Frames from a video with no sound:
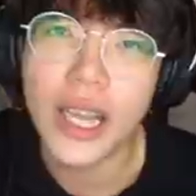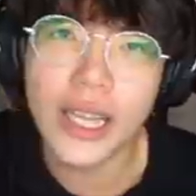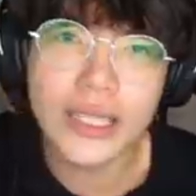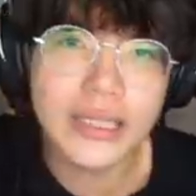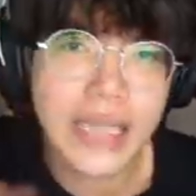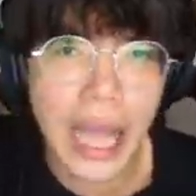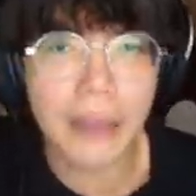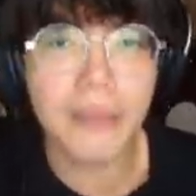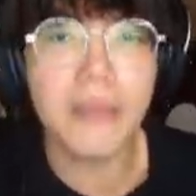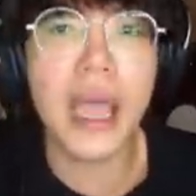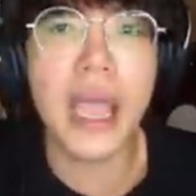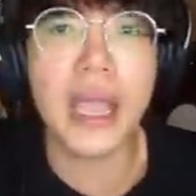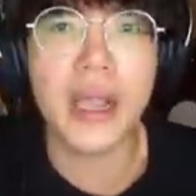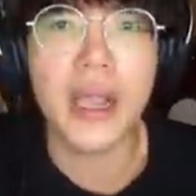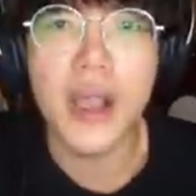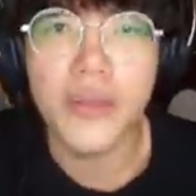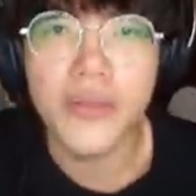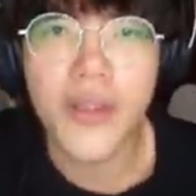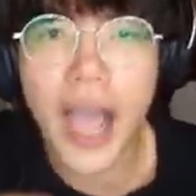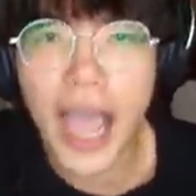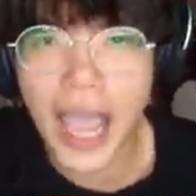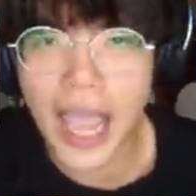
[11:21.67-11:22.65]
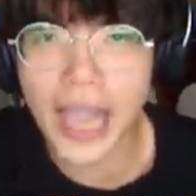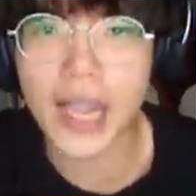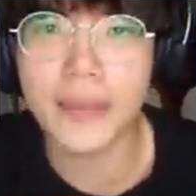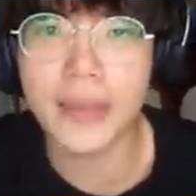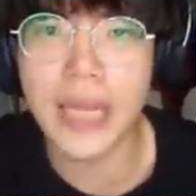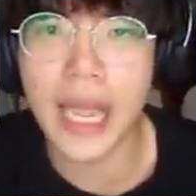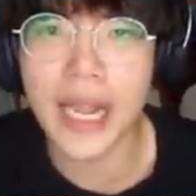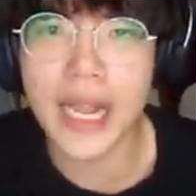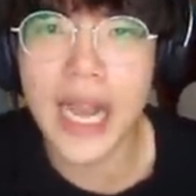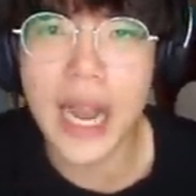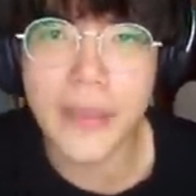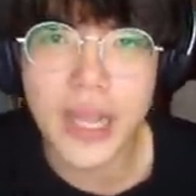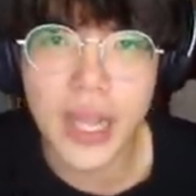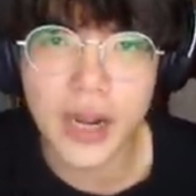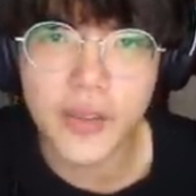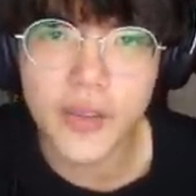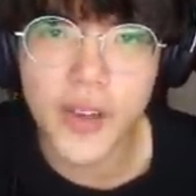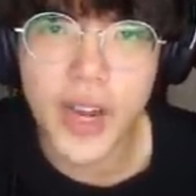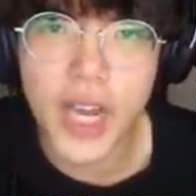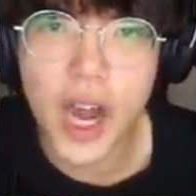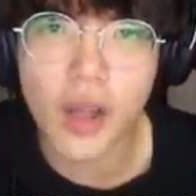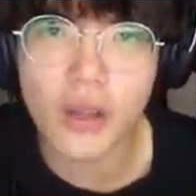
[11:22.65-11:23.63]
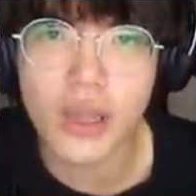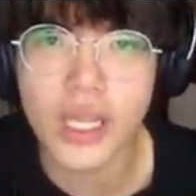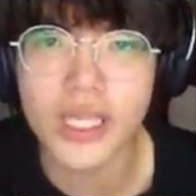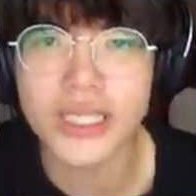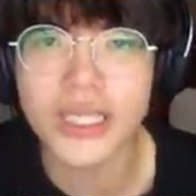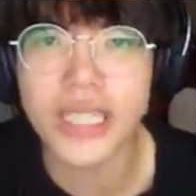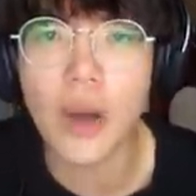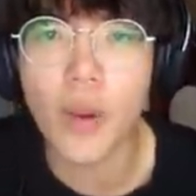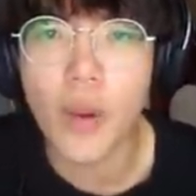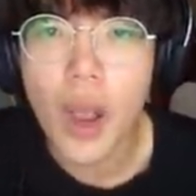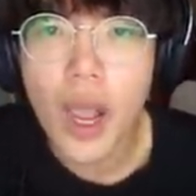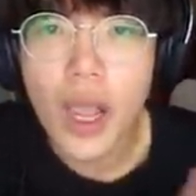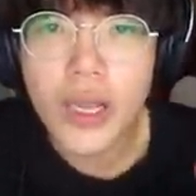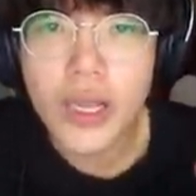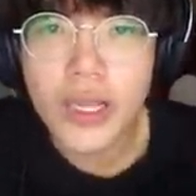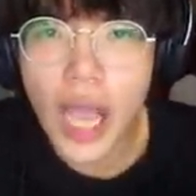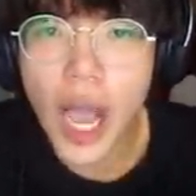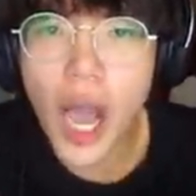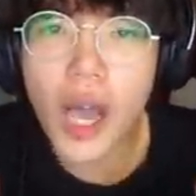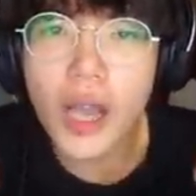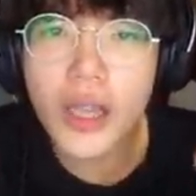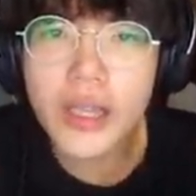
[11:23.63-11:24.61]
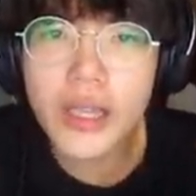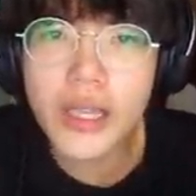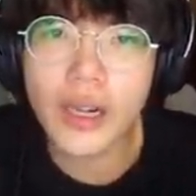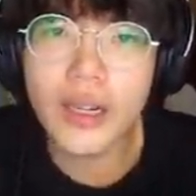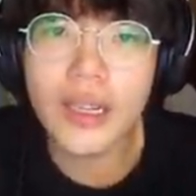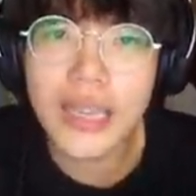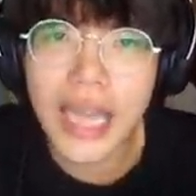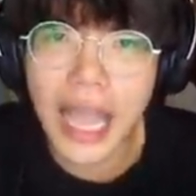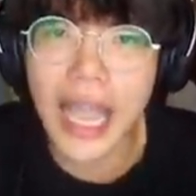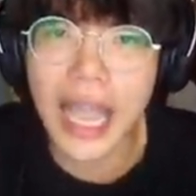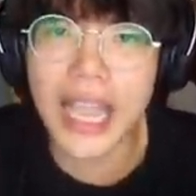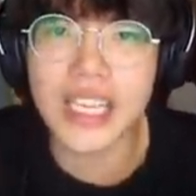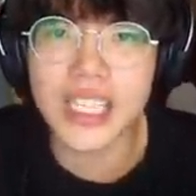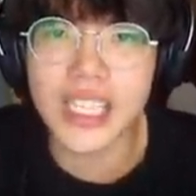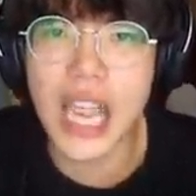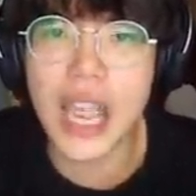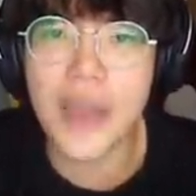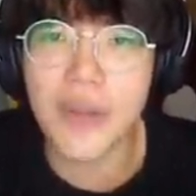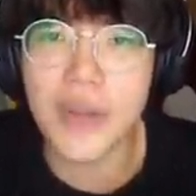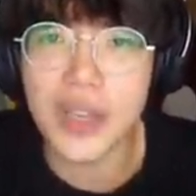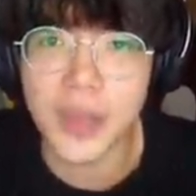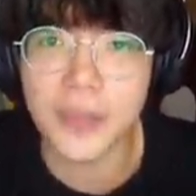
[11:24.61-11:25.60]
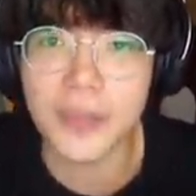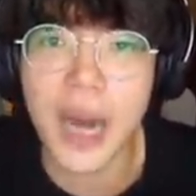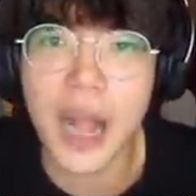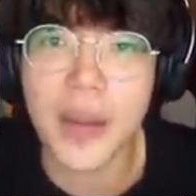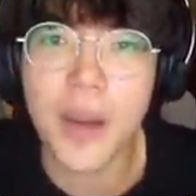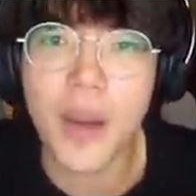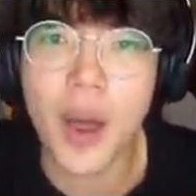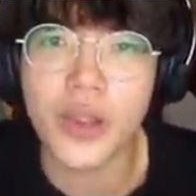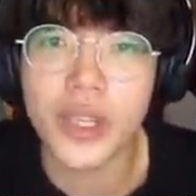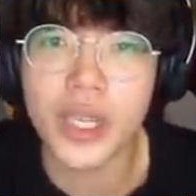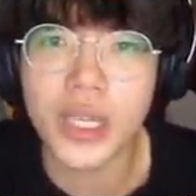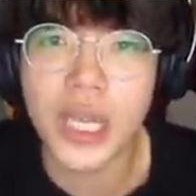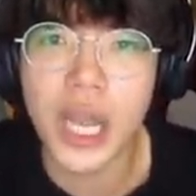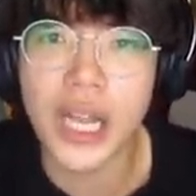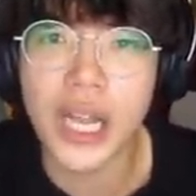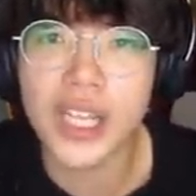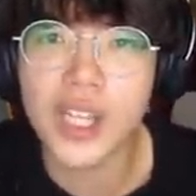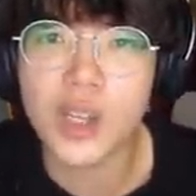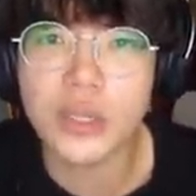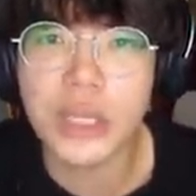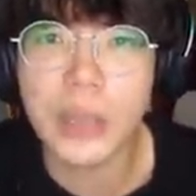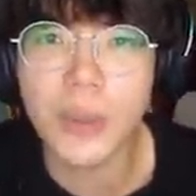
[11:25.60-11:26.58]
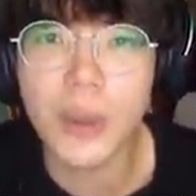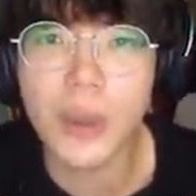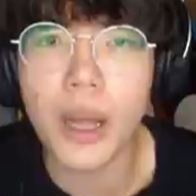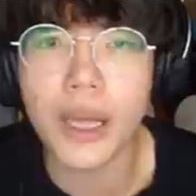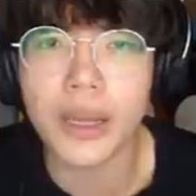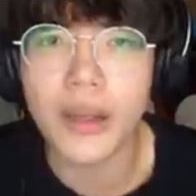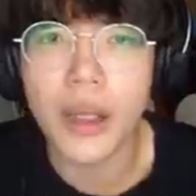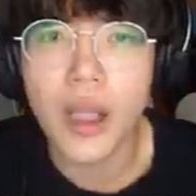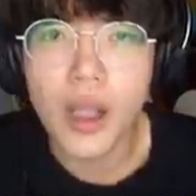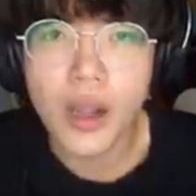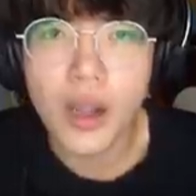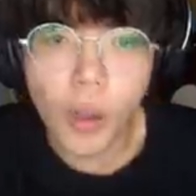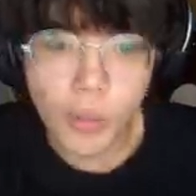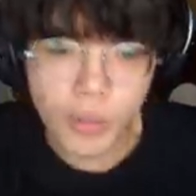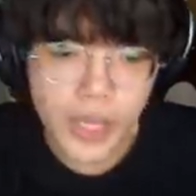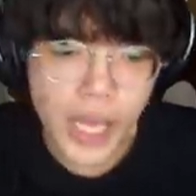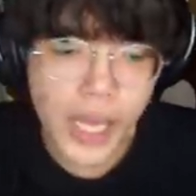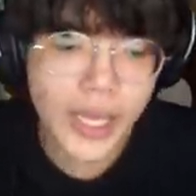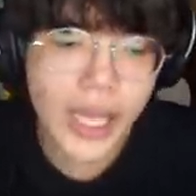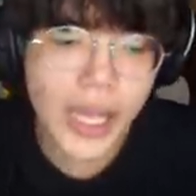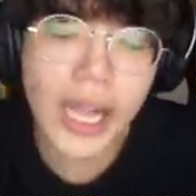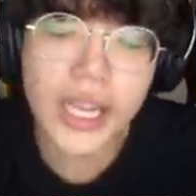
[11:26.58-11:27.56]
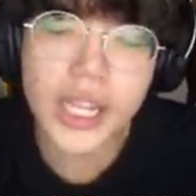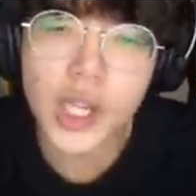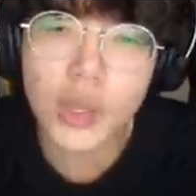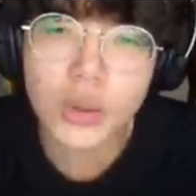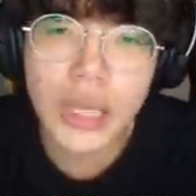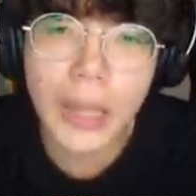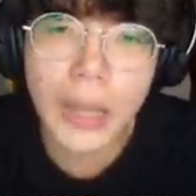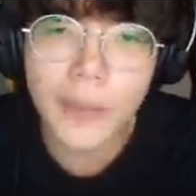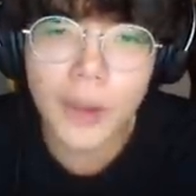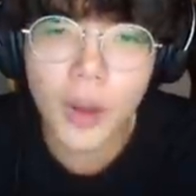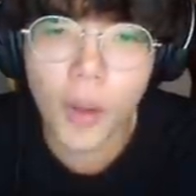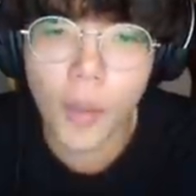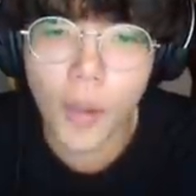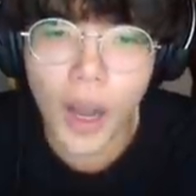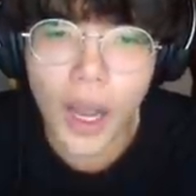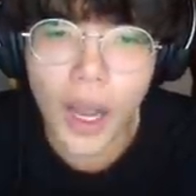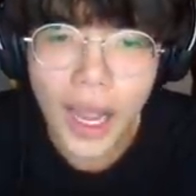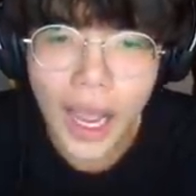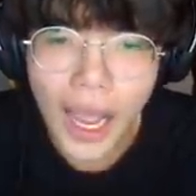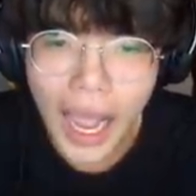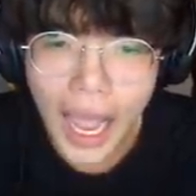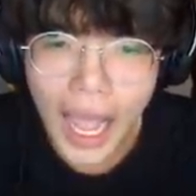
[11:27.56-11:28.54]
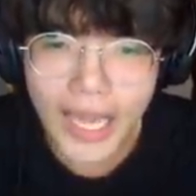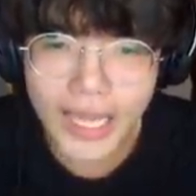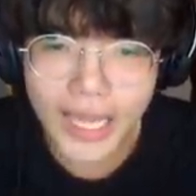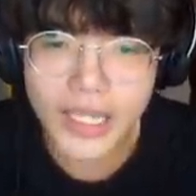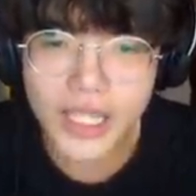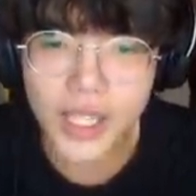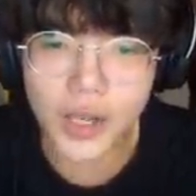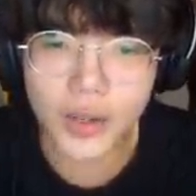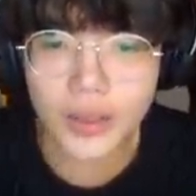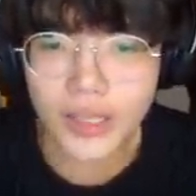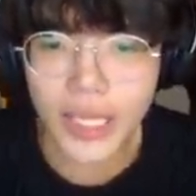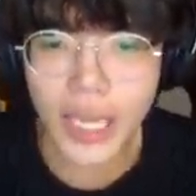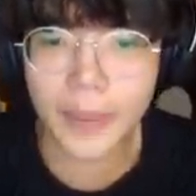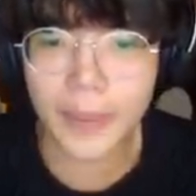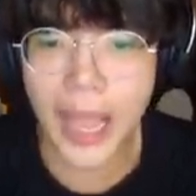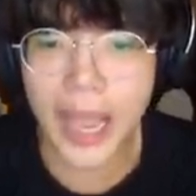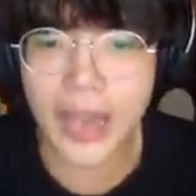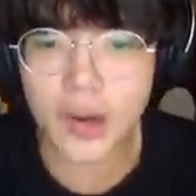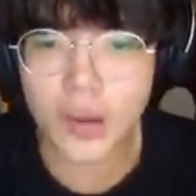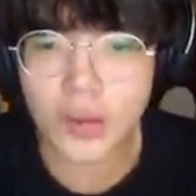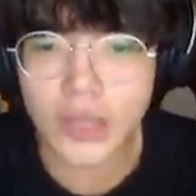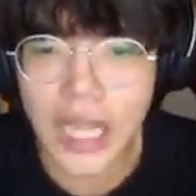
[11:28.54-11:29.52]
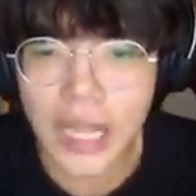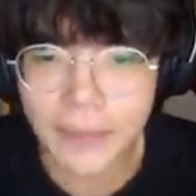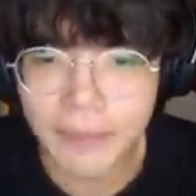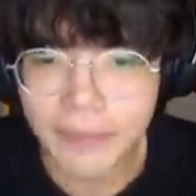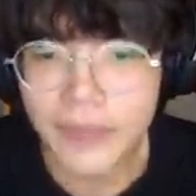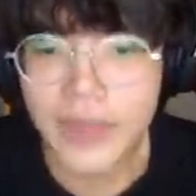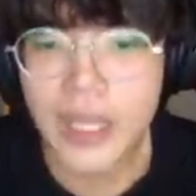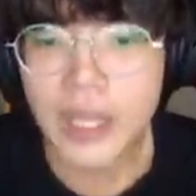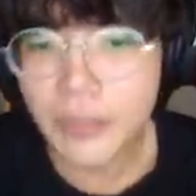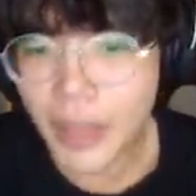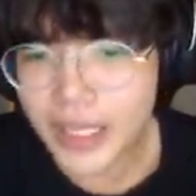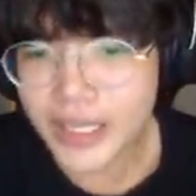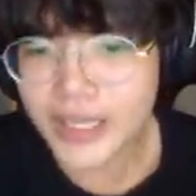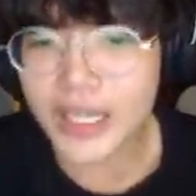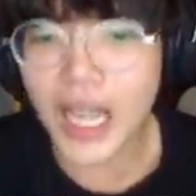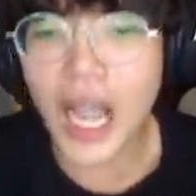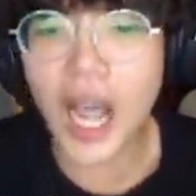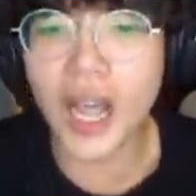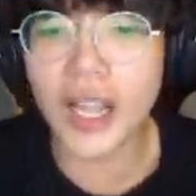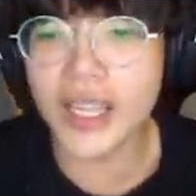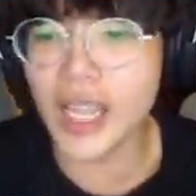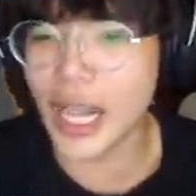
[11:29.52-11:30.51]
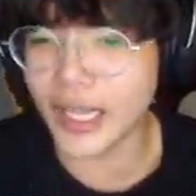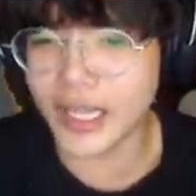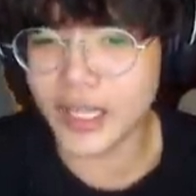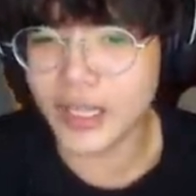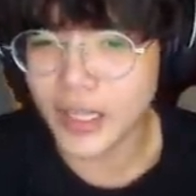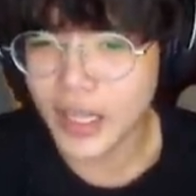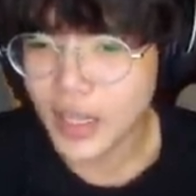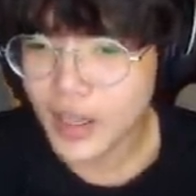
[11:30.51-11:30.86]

thì tạm biệt và hẹn gặp lại anh em những video lần sau nhớ những like share và subscribe ủng hộ cho kênh youtube của mình cùng với kênh youtube của anh trưởng team hero team mr dịch